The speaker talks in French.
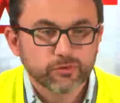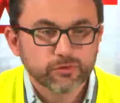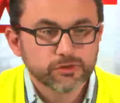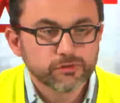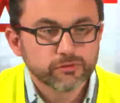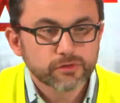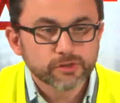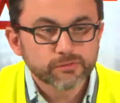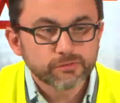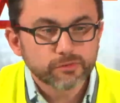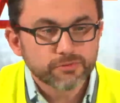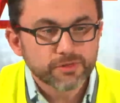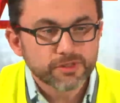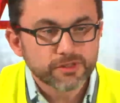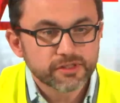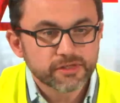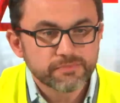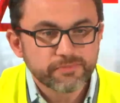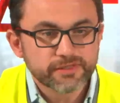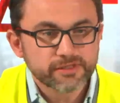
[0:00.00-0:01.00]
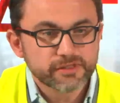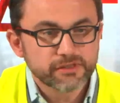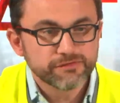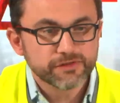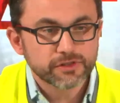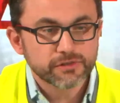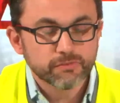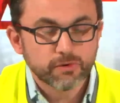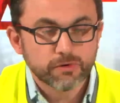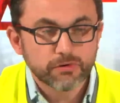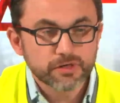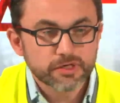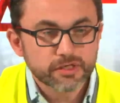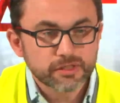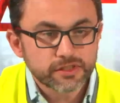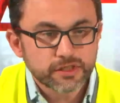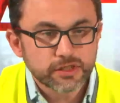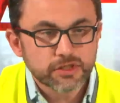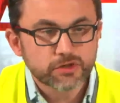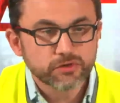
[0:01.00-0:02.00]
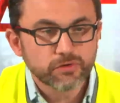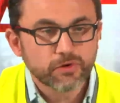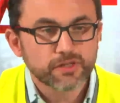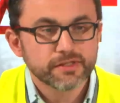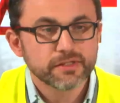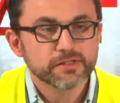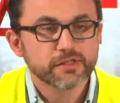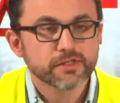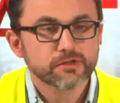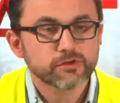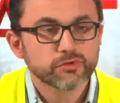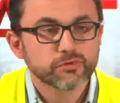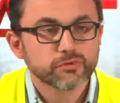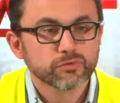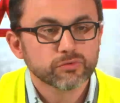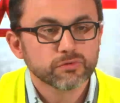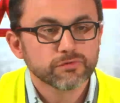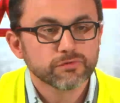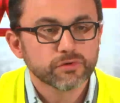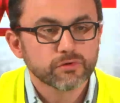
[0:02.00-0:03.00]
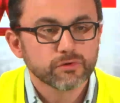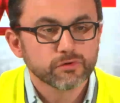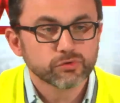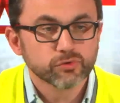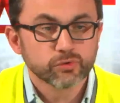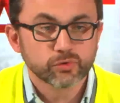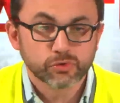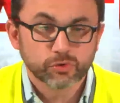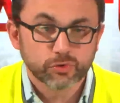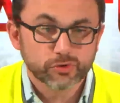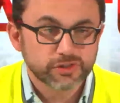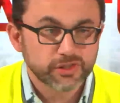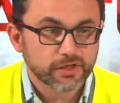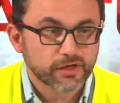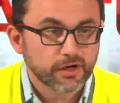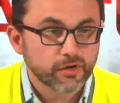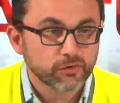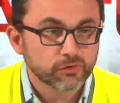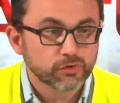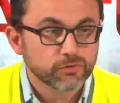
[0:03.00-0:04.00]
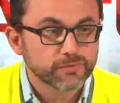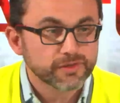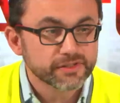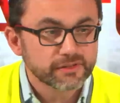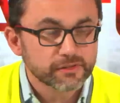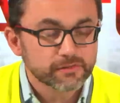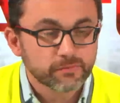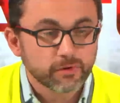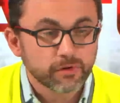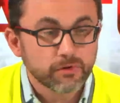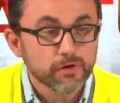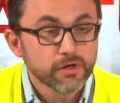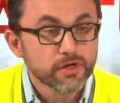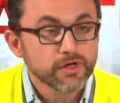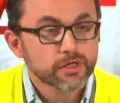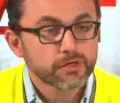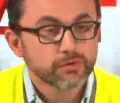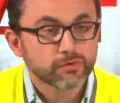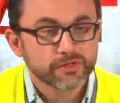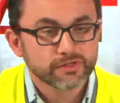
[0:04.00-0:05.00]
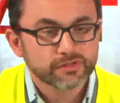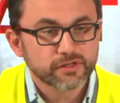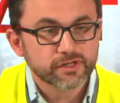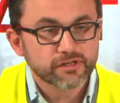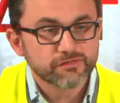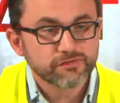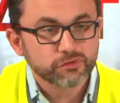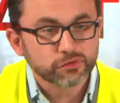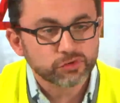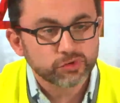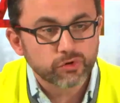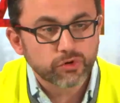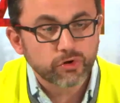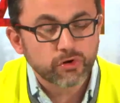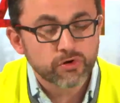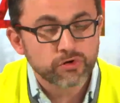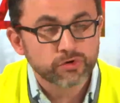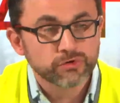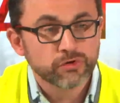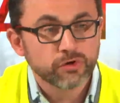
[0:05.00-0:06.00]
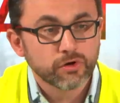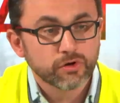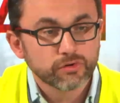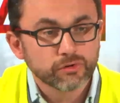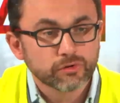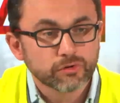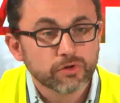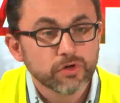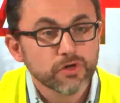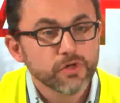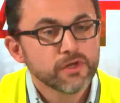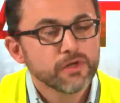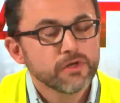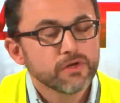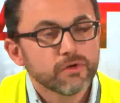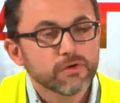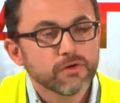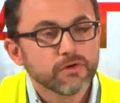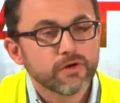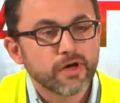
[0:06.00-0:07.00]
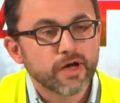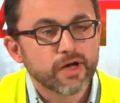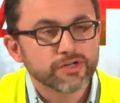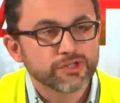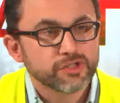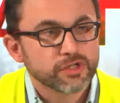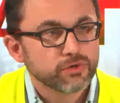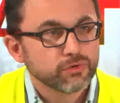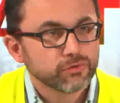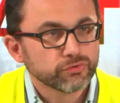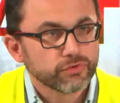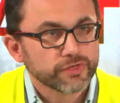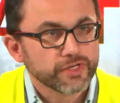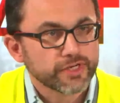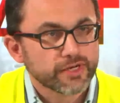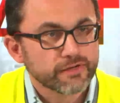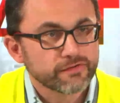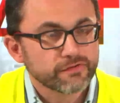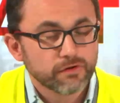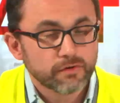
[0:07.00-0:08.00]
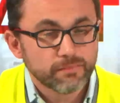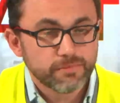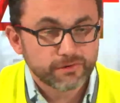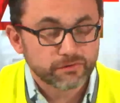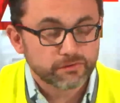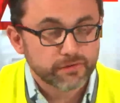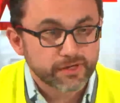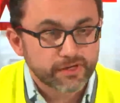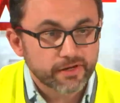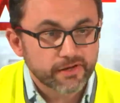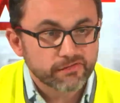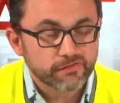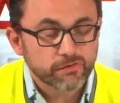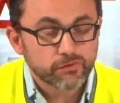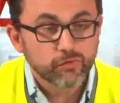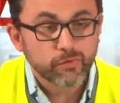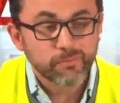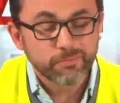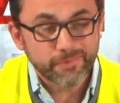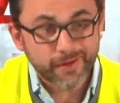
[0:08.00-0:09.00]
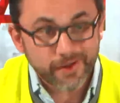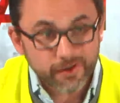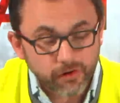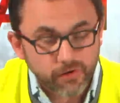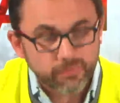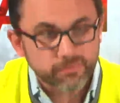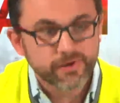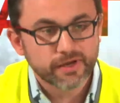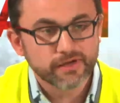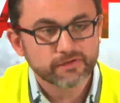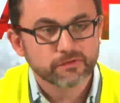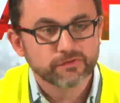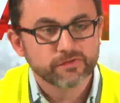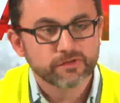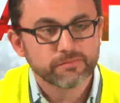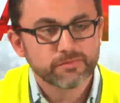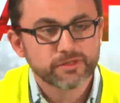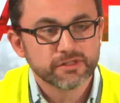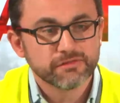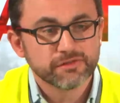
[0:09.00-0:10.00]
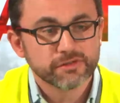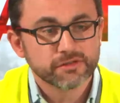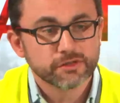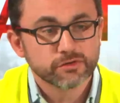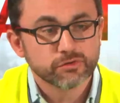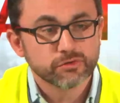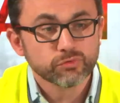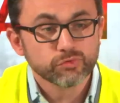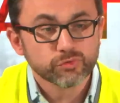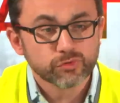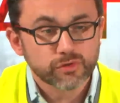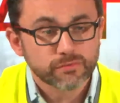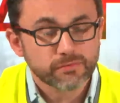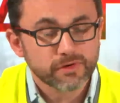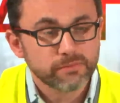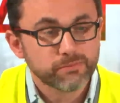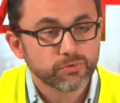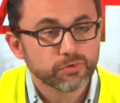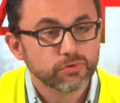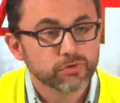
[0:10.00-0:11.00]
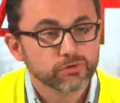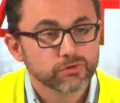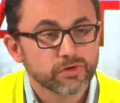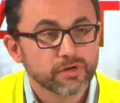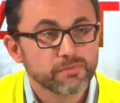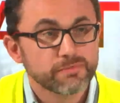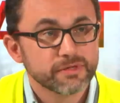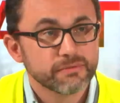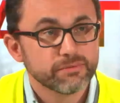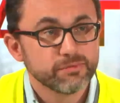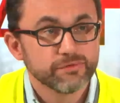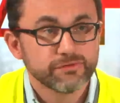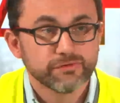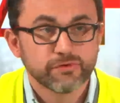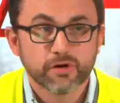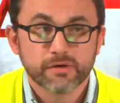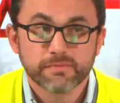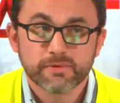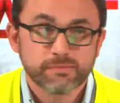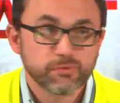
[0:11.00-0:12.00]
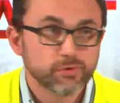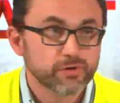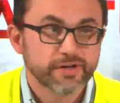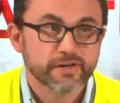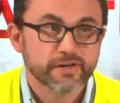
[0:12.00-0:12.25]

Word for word: va continuer à se mobiliser pacifiquement et dès qu'il y aura des actions de violence, on se retirera automatiquement et on laissera les forces de l'ordre euh, agir contre les casseurs parce que les casseurs n'ont pas leur place dans cette manifestation. Nous sommes là pour construire un pays plus fort et pas